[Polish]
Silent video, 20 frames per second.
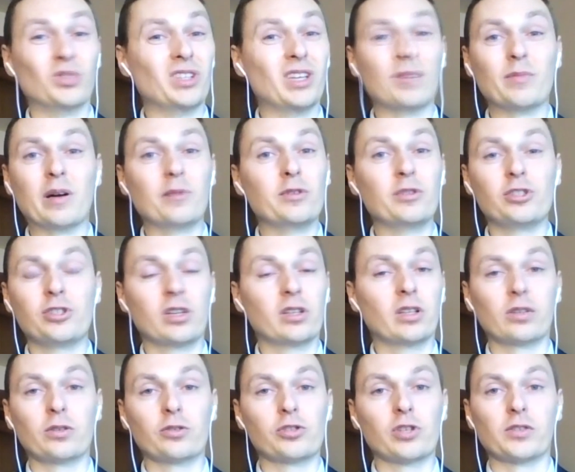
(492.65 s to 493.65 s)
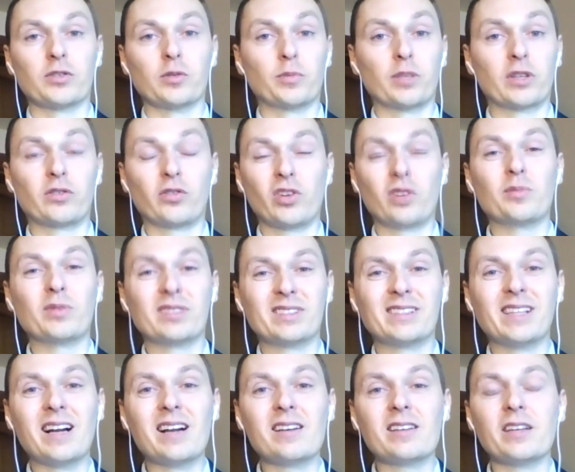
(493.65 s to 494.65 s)
Nie mamy dzisiaj tego czasu, pracujemy
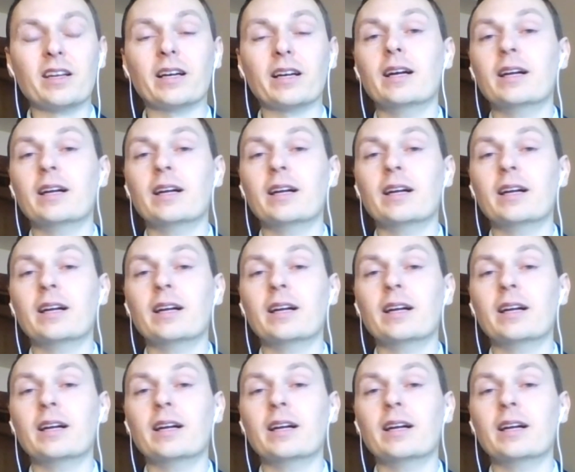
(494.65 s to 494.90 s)
zdalnie.